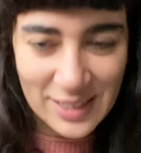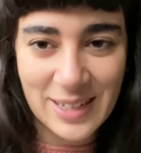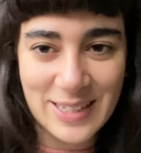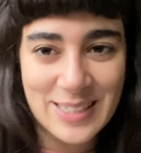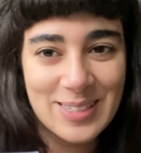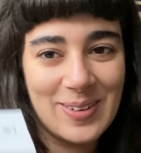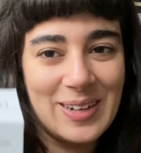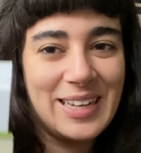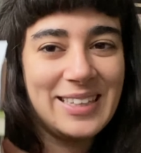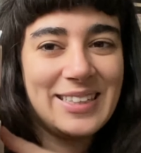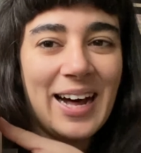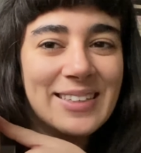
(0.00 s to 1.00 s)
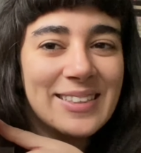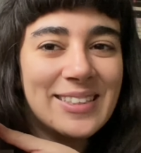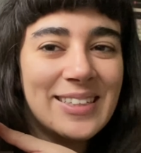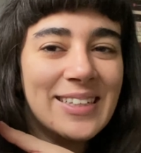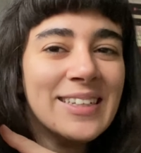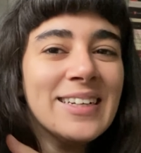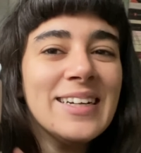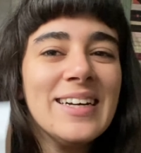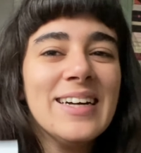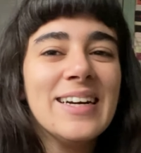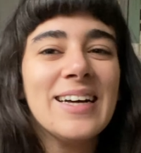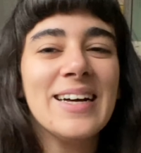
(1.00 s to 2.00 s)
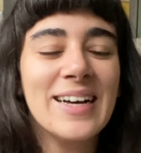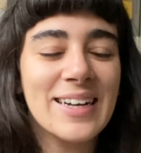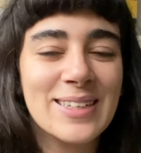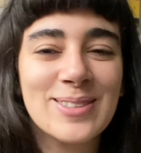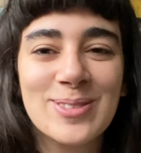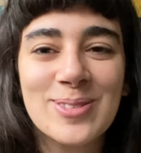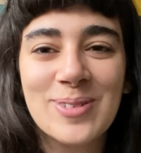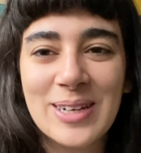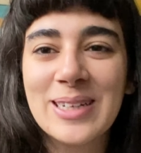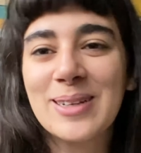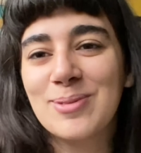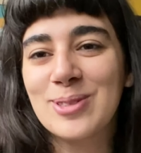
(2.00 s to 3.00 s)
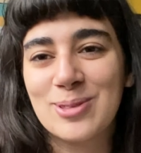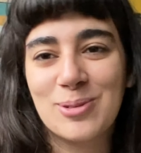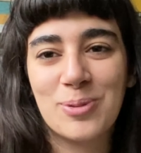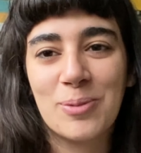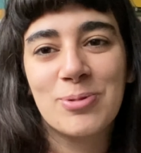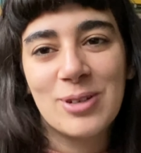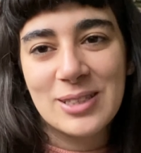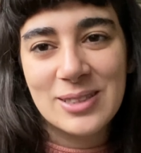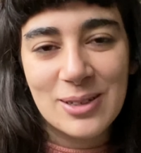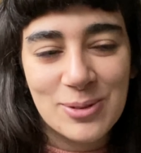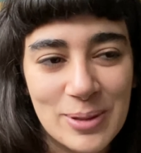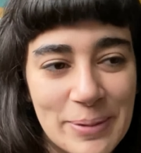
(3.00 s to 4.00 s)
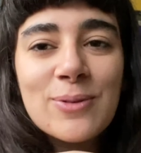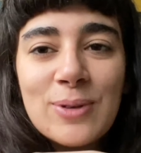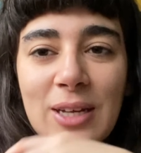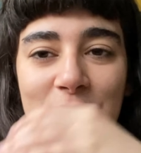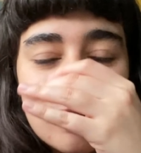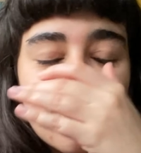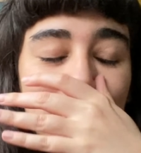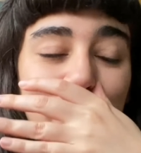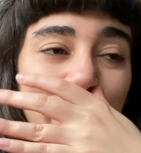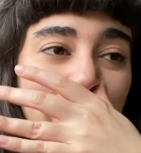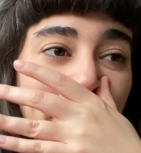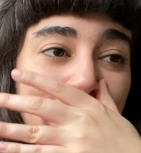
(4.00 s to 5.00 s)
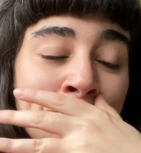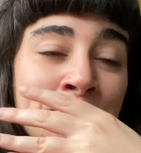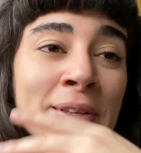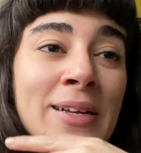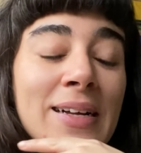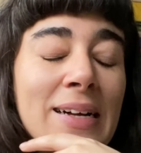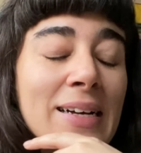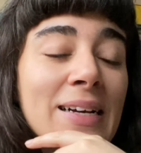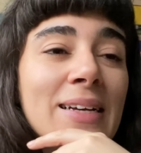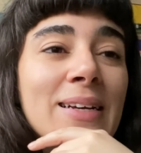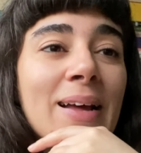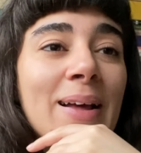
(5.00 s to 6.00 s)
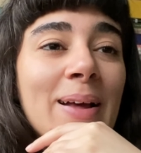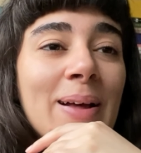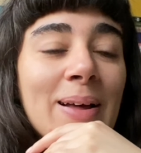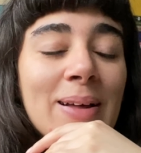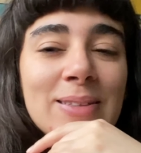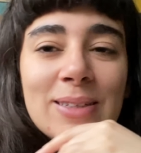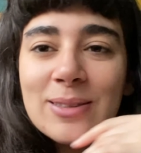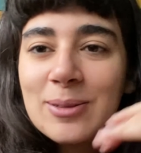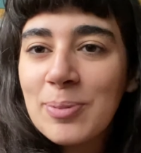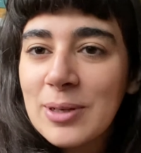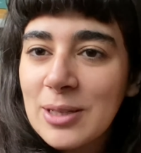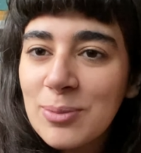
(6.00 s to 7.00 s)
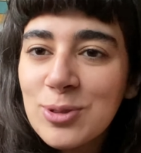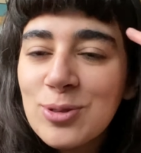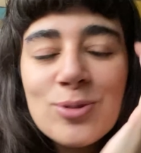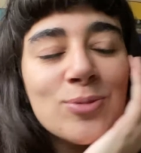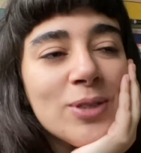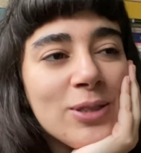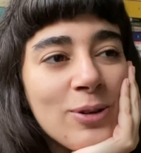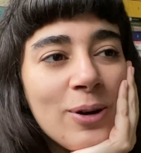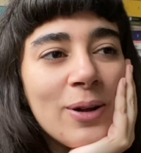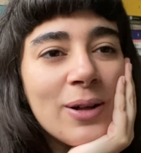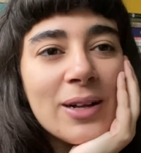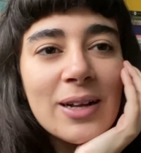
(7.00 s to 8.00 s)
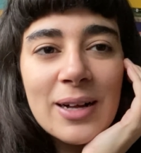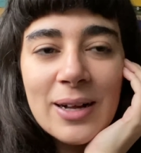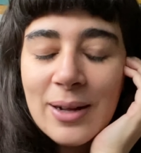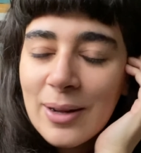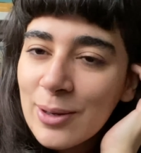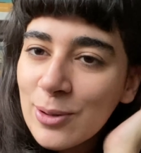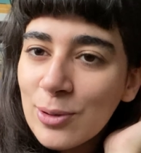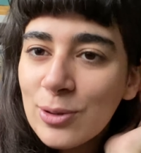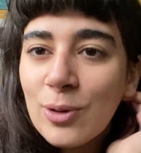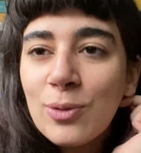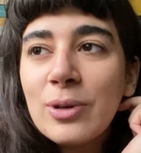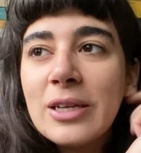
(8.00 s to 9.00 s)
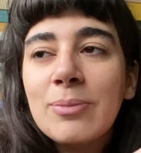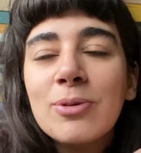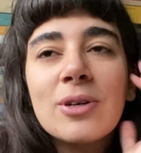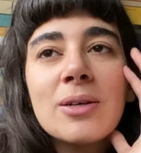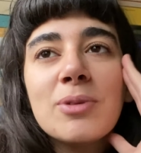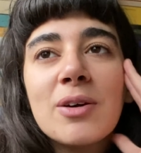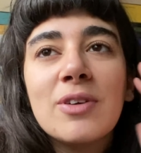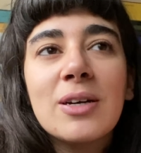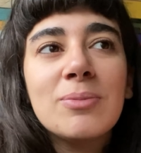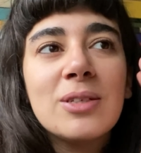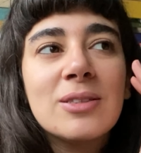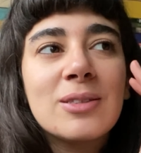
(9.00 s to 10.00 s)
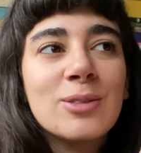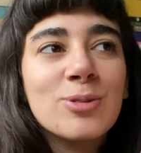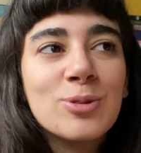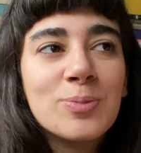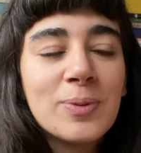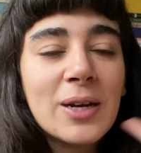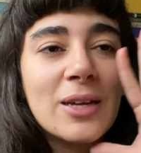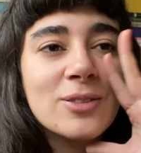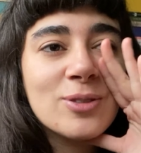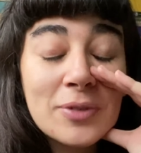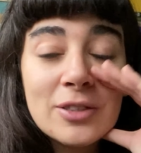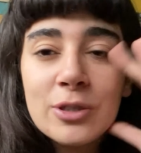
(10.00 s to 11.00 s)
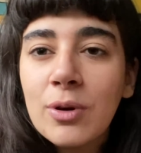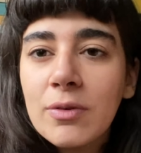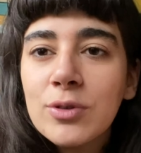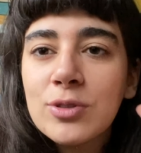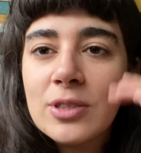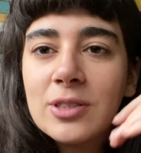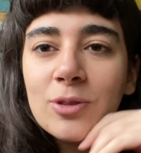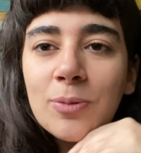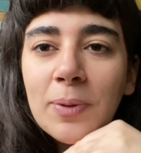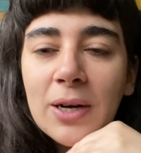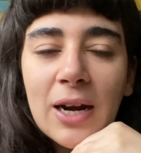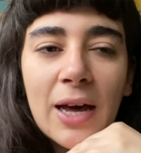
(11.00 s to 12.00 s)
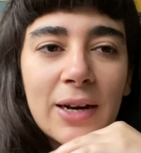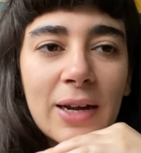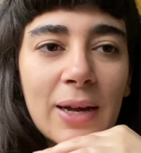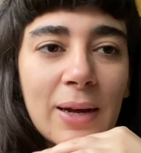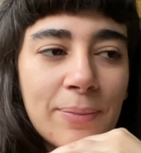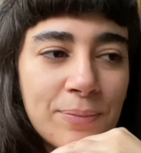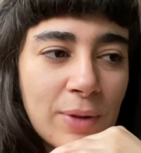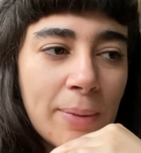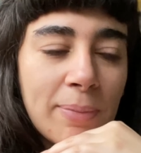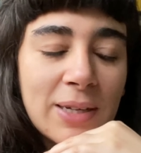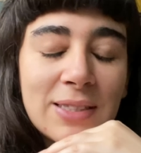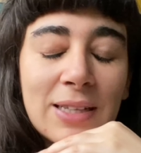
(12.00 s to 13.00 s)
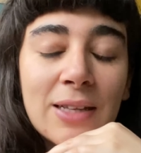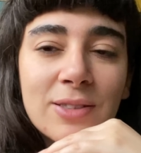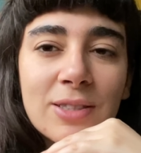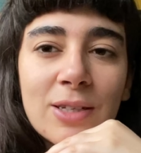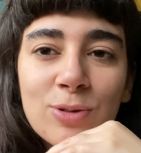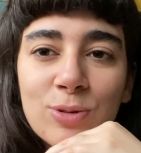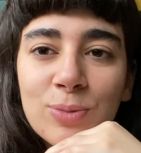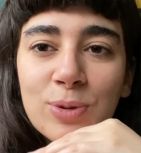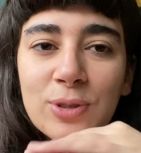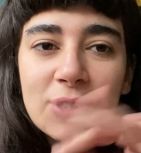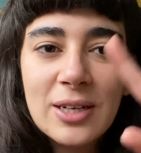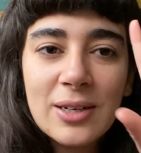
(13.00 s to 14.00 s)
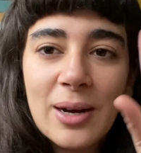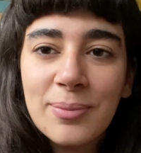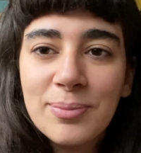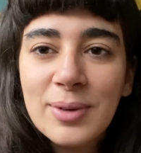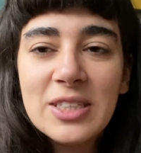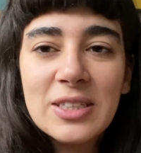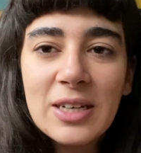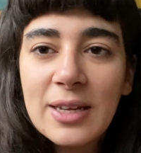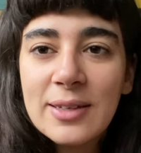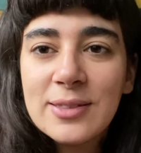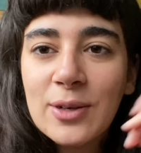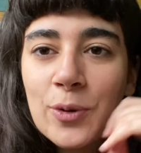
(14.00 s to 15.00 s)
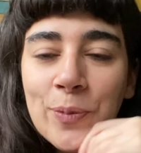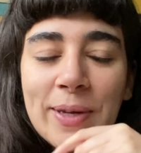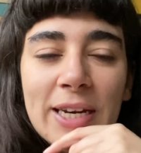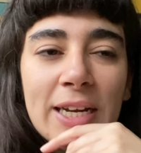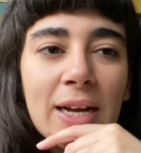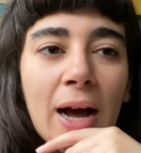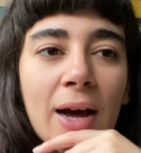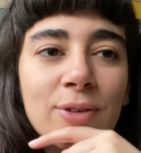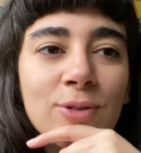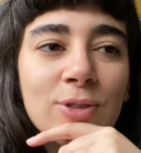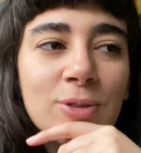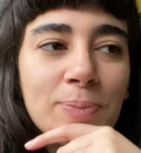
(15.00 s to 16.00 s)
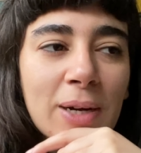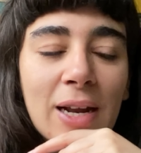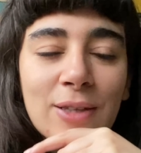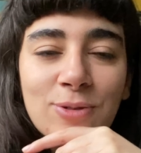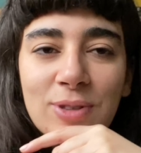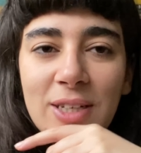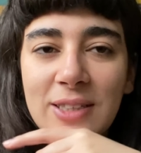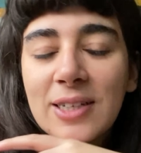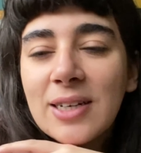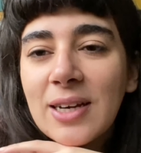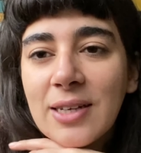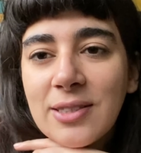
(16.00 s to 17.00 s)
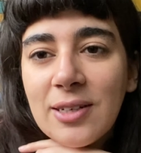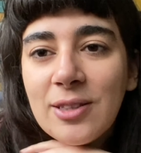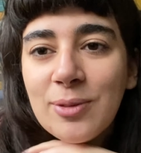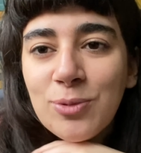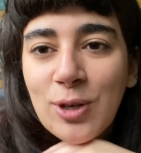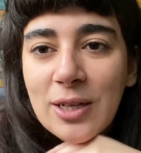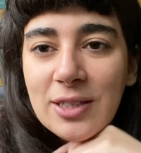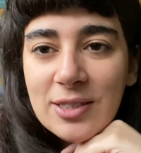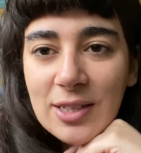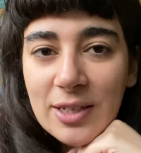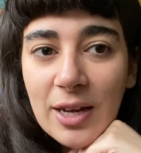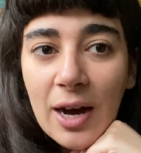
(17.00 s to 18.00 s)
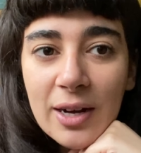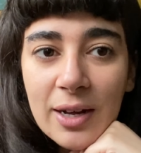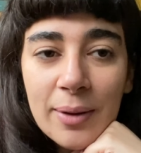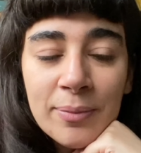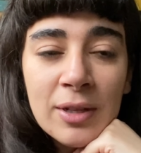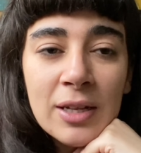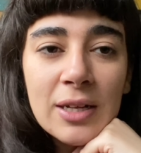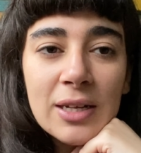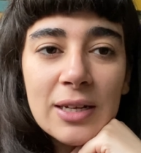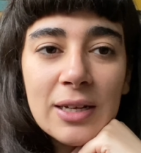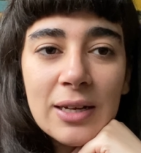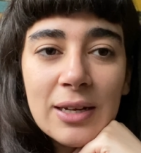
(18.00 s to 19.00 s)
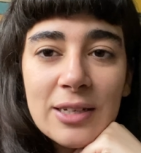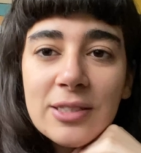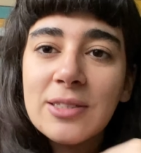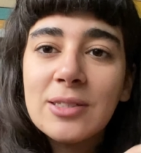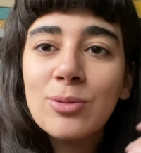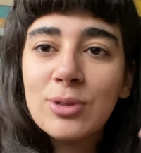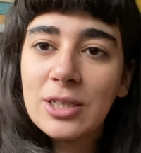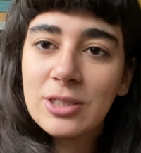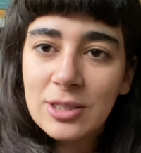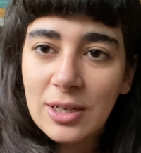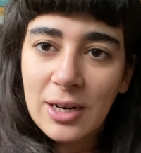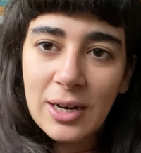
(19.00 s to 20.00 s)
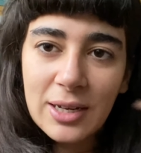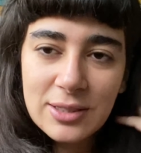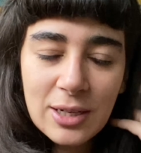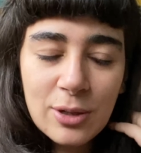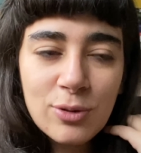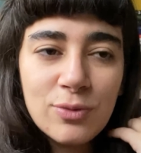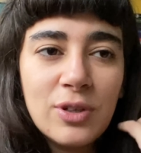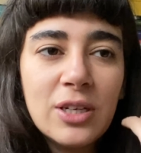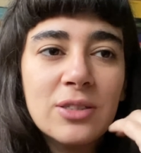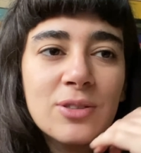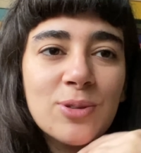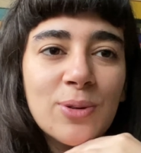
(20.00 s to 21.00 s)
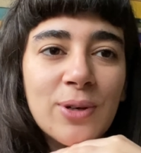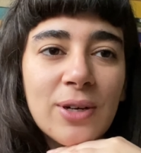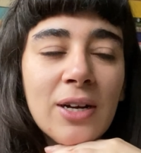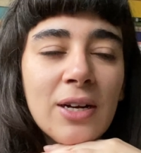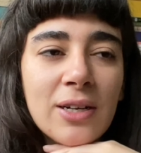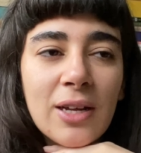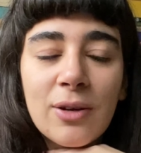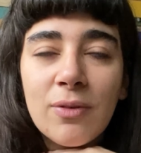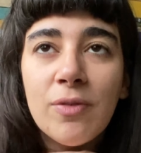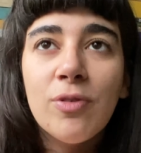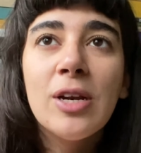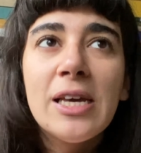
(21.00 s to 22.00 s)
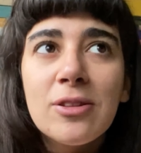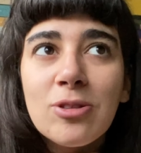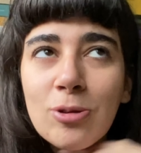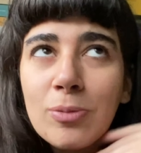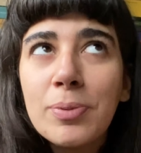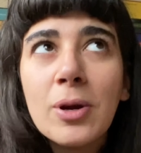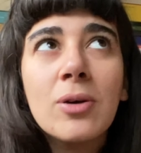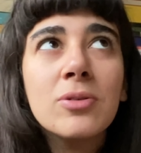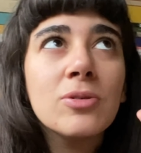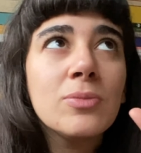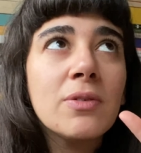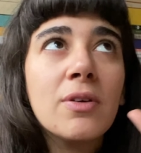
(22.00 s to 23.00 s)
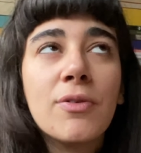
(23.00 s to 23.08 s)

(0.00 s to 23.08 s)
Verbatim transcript: che sono anche tanti, eh, che sono quelli che mi sono proprio letta qui, qui a Stoccolma. E niente, partiamo subito eh, con un libro che mi ha veramente sorpreso, di cui avevo sentito parlare abbastanza sul bookstagram inglese o americano, sto parlando dei terrestri di Murata Sayaka, eh, la stessa autrice della ragazza del convenience store, che io avevo letto però non mi aveva